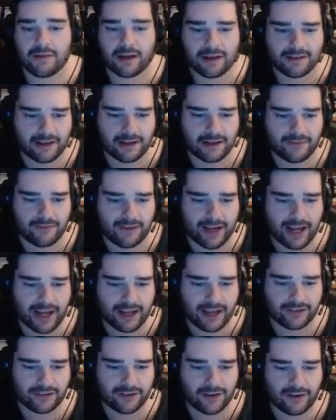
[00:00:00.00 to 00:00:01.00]
¿Qué significa
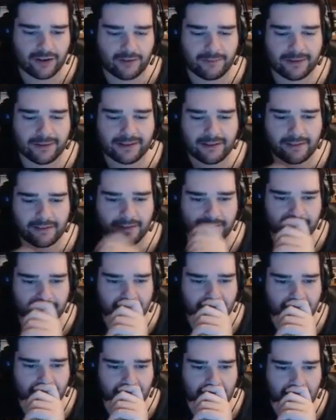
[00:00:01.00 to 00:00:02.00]
esto de conversación
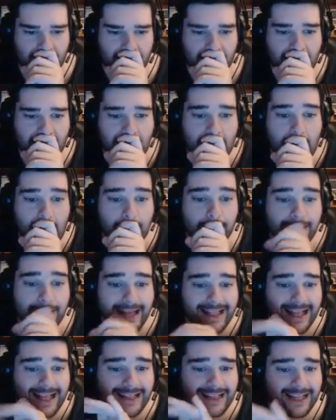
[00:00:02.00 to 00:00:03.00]
trivial?
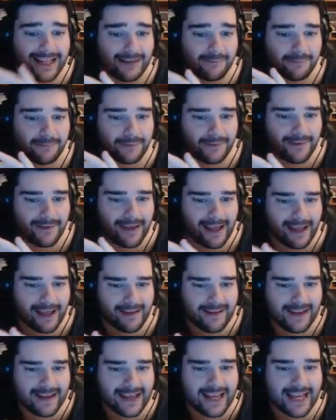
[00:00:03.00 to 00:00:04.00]
Vaya tiempo, ¿eh?
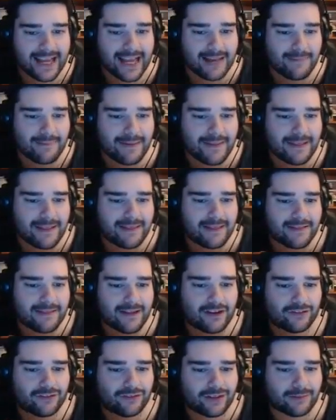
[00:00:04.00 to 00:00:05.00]
¿Y qué me dices
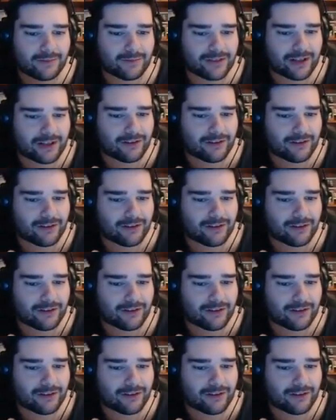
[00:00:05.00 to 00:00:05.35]
de los últimos